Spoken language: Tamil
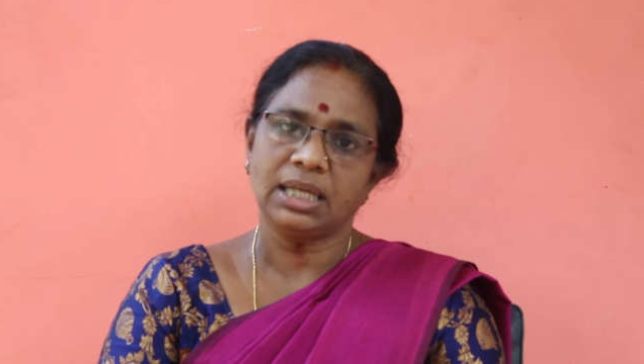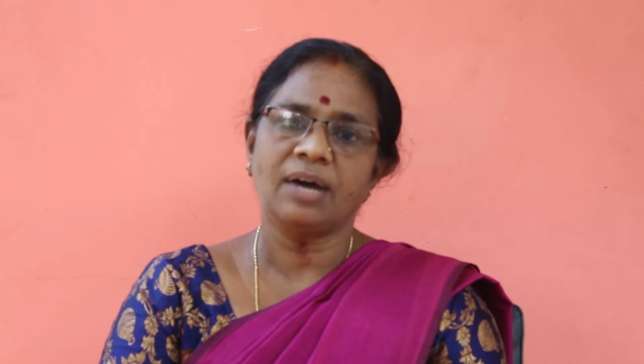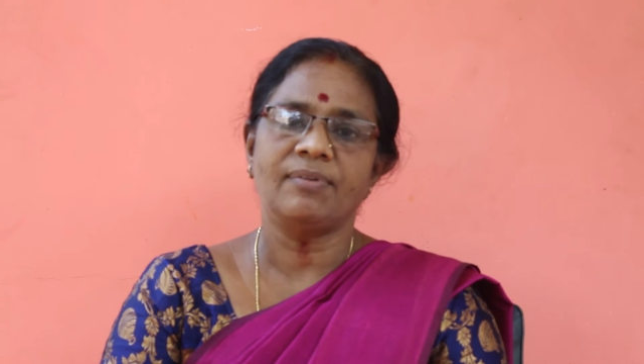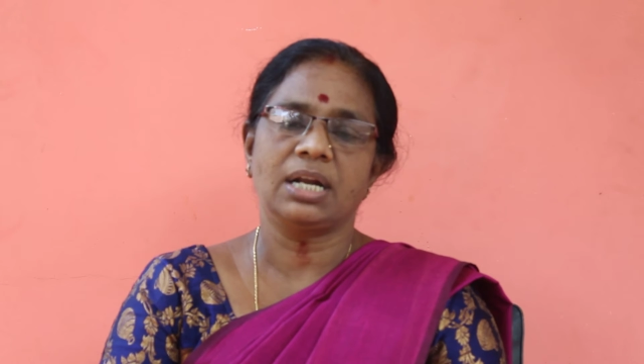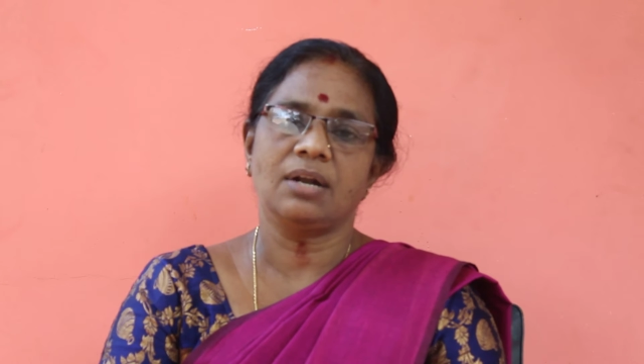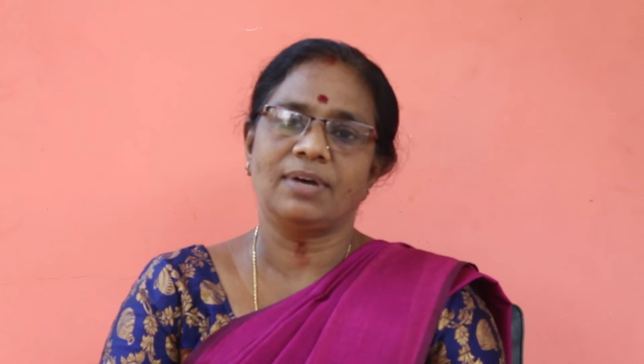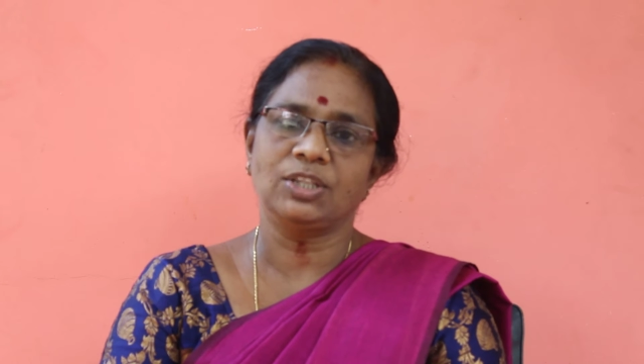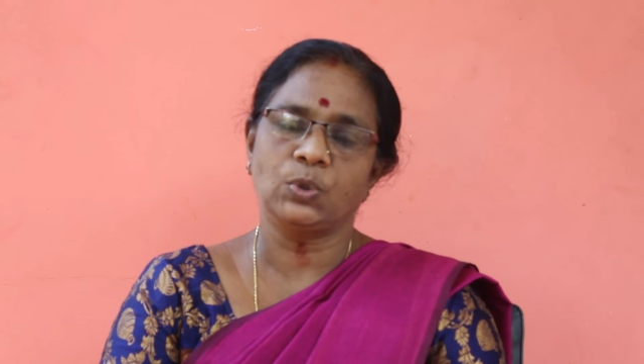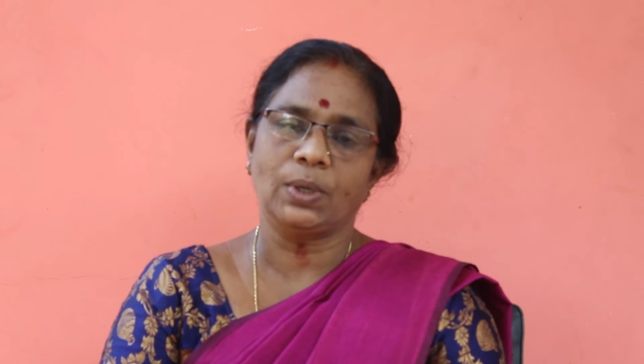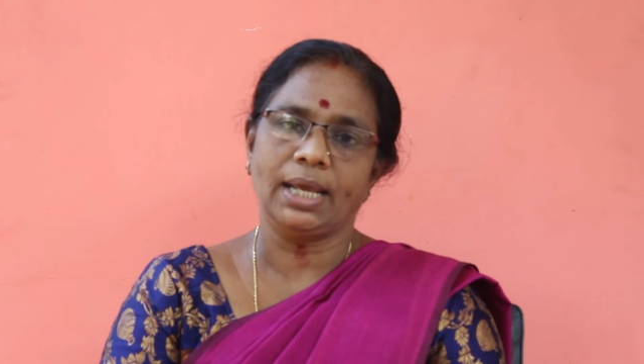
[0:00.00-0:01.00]
தகவல்கள்
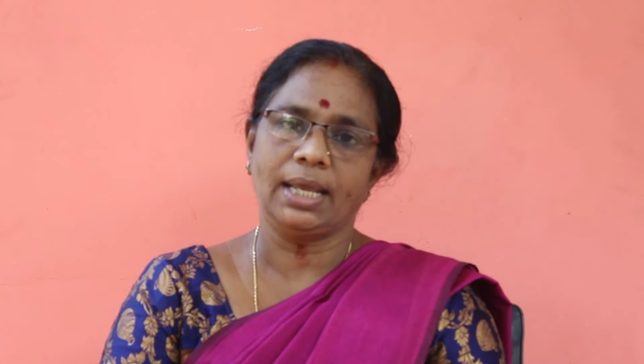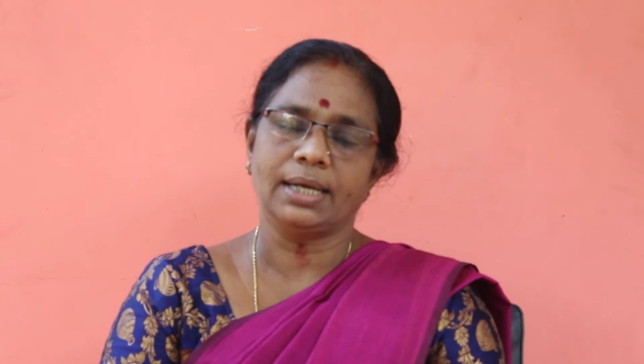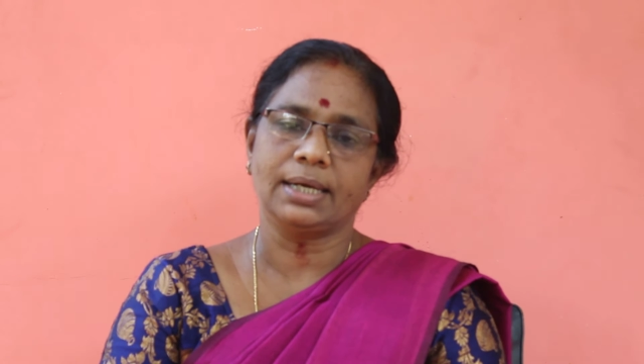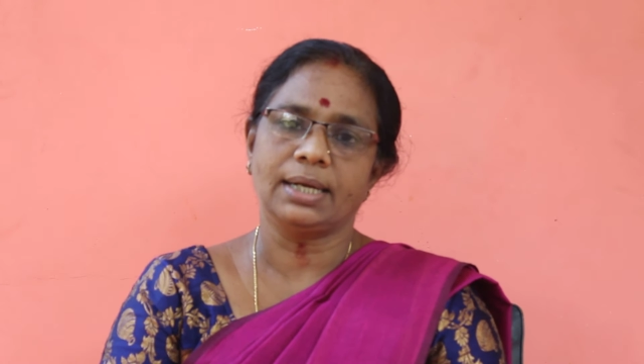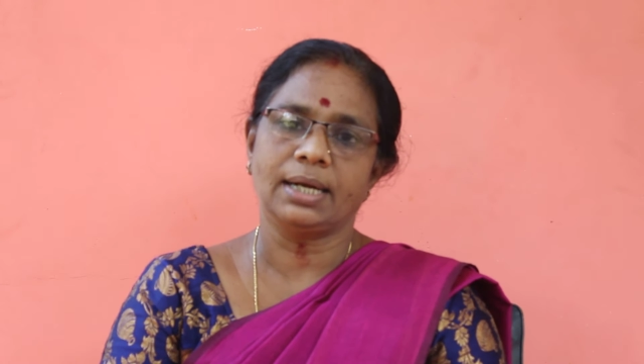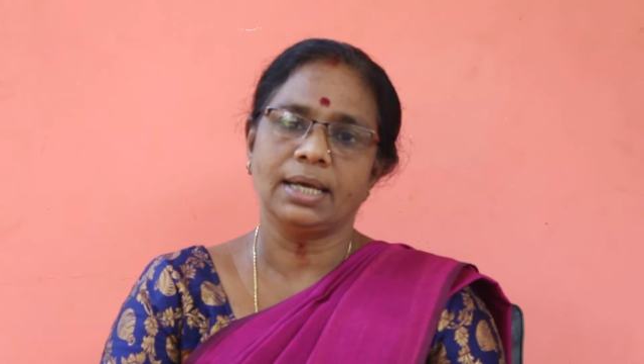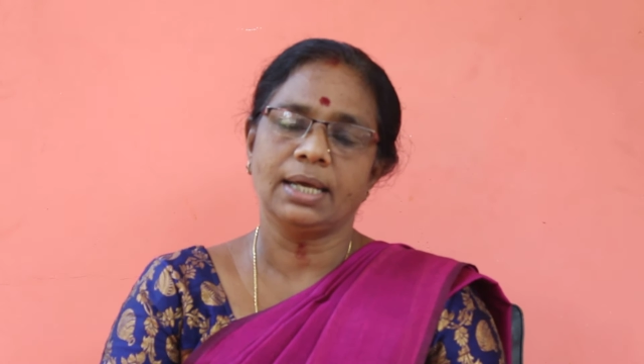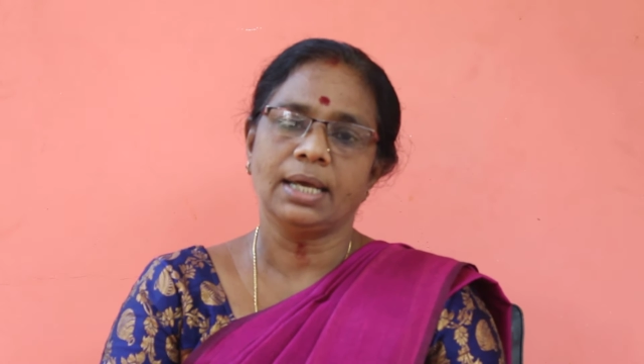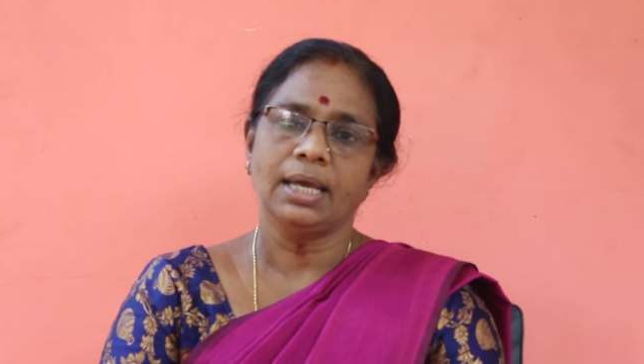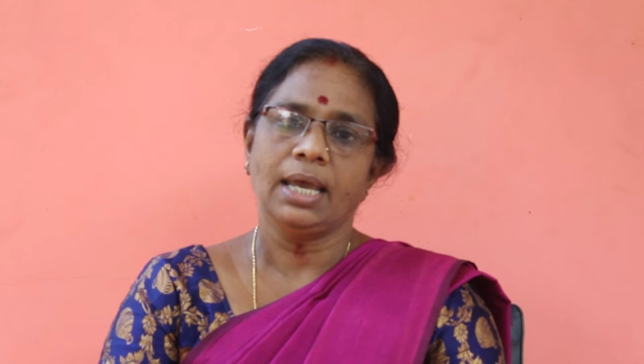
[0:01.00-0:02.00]
வந்து கொண்டே இருக்கின்றன
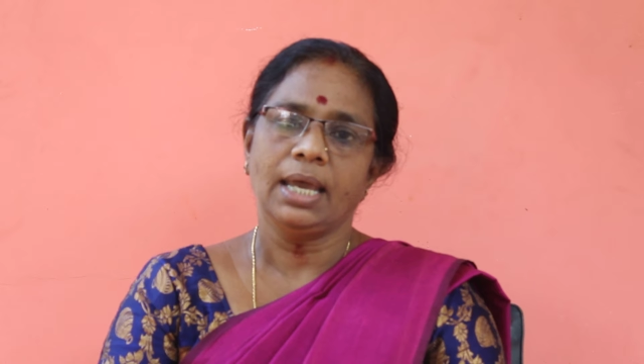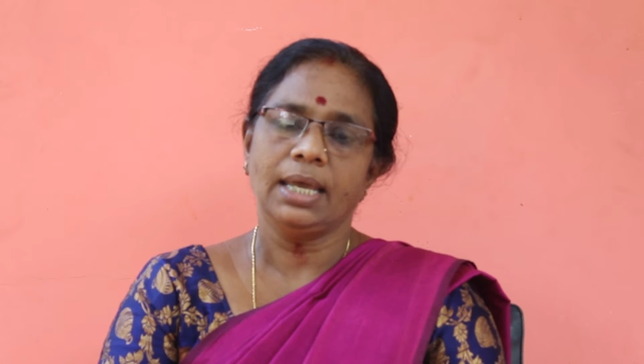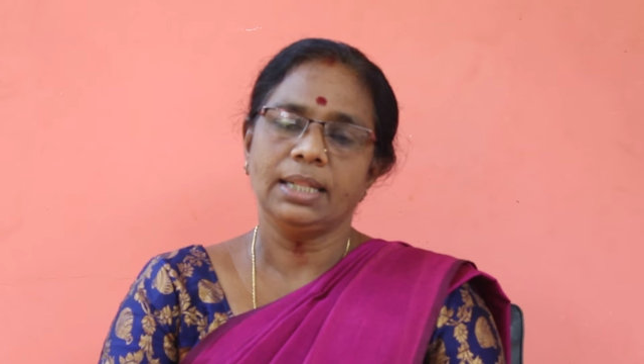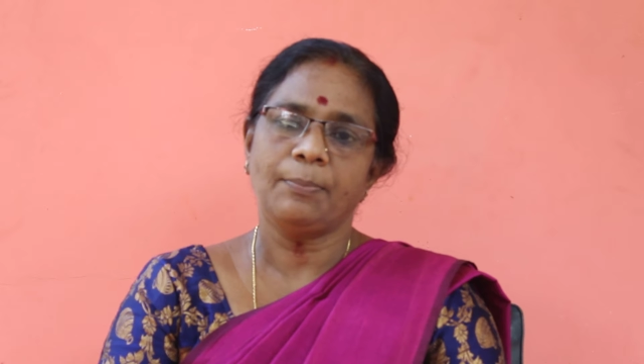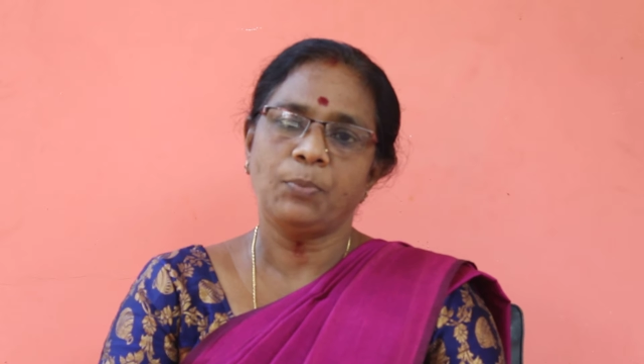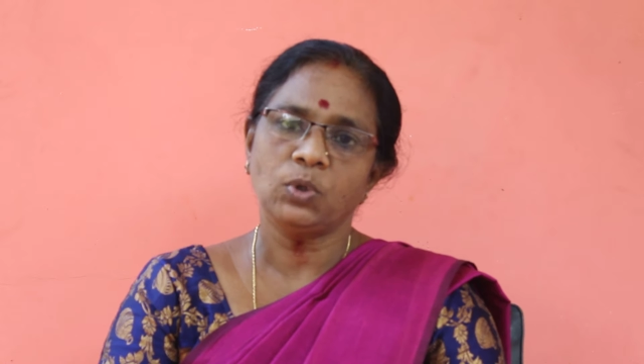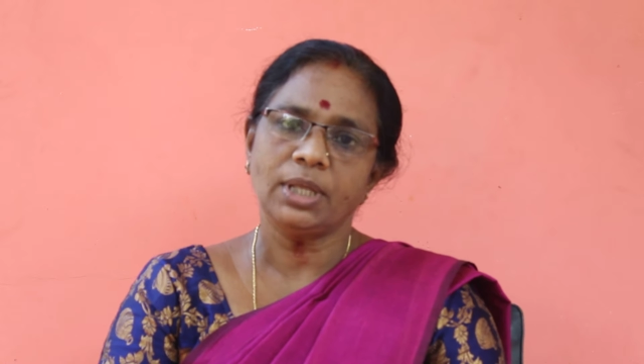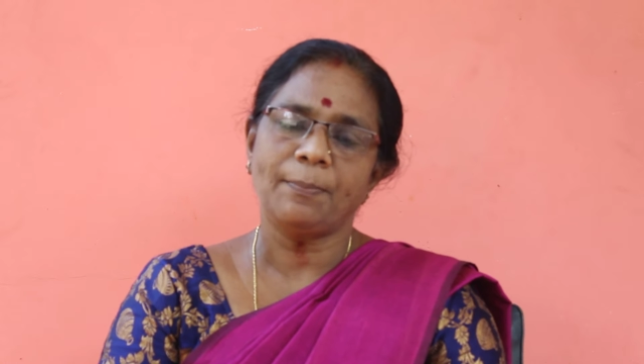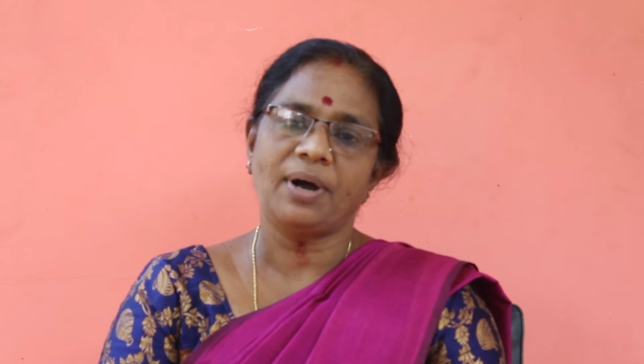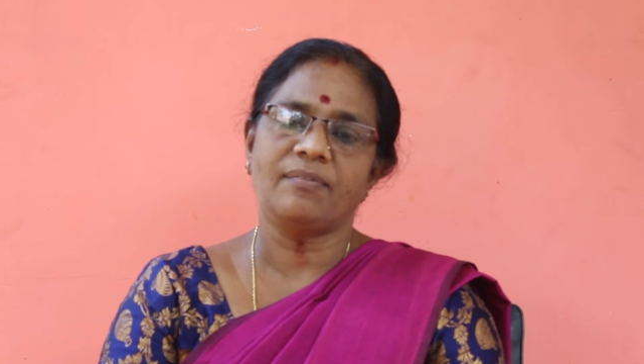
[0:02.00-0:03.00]
இந்த
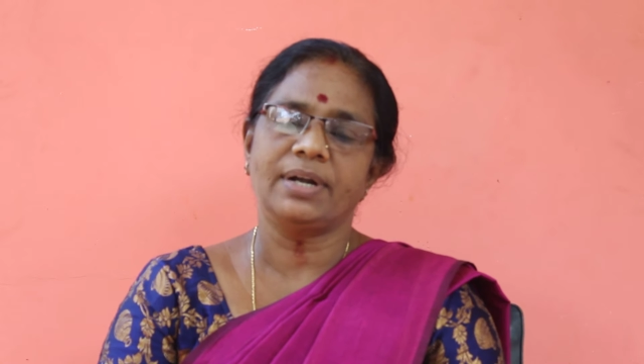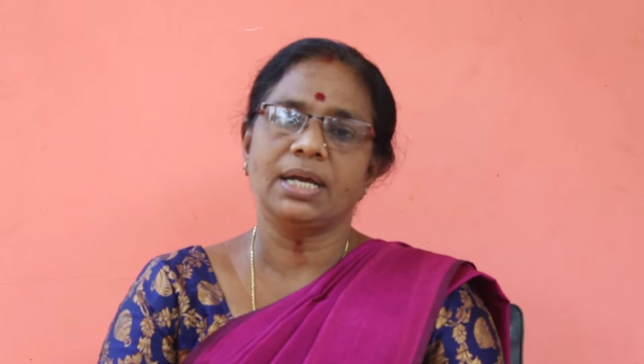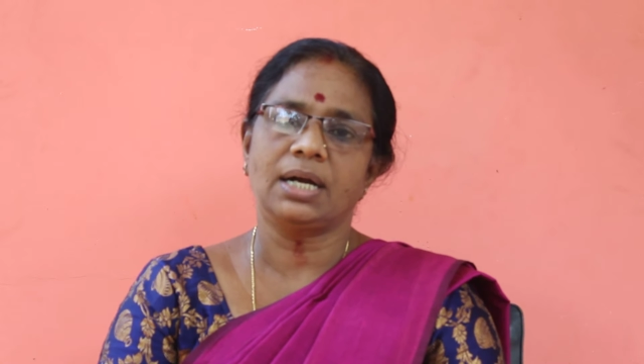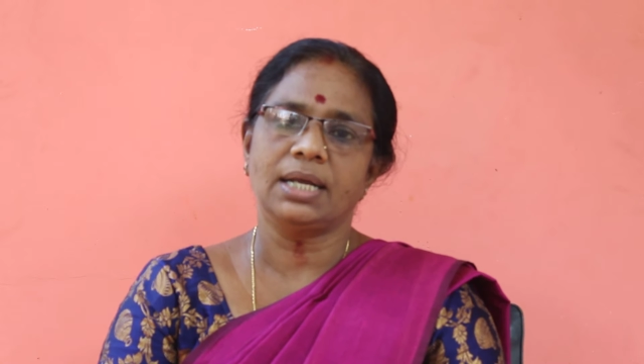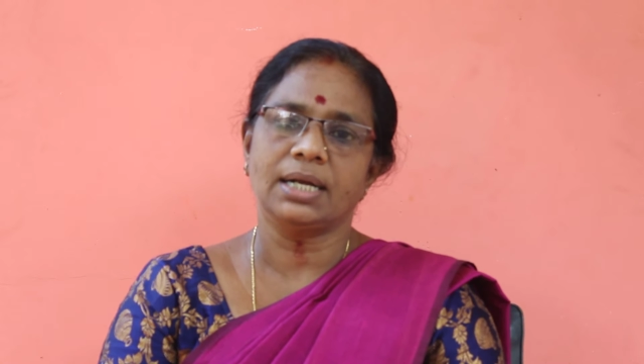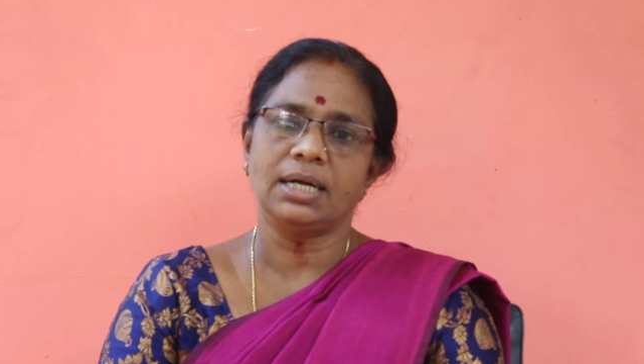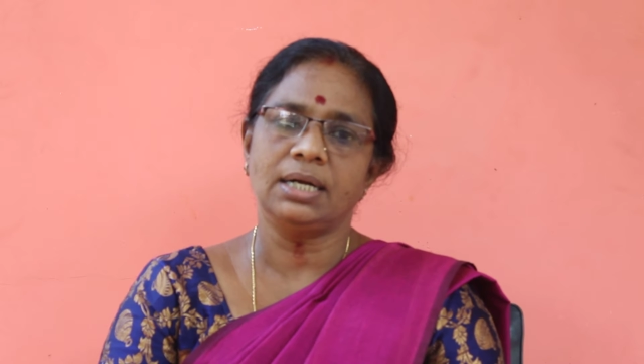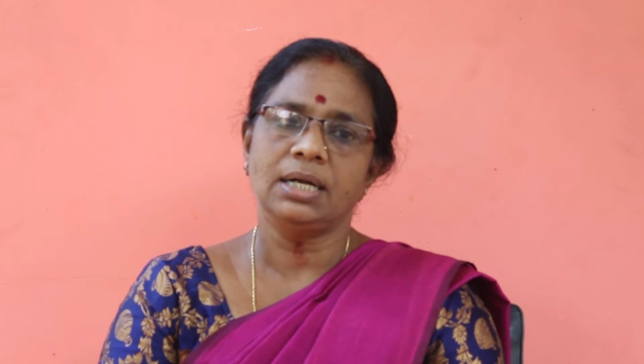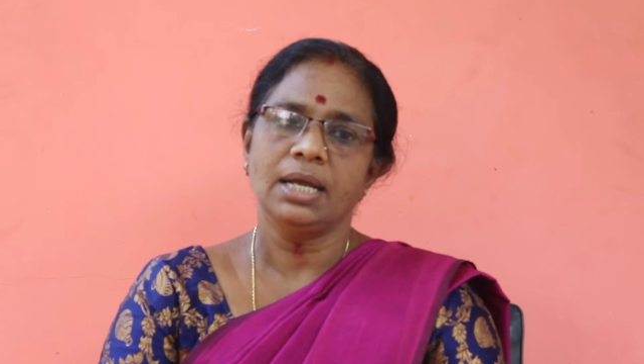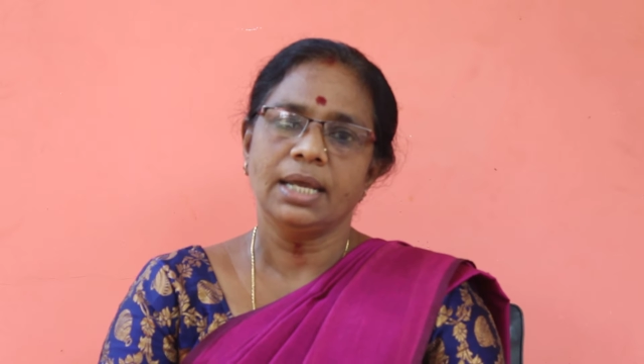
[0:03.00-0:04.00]
போதை பாவனையாளர்கள்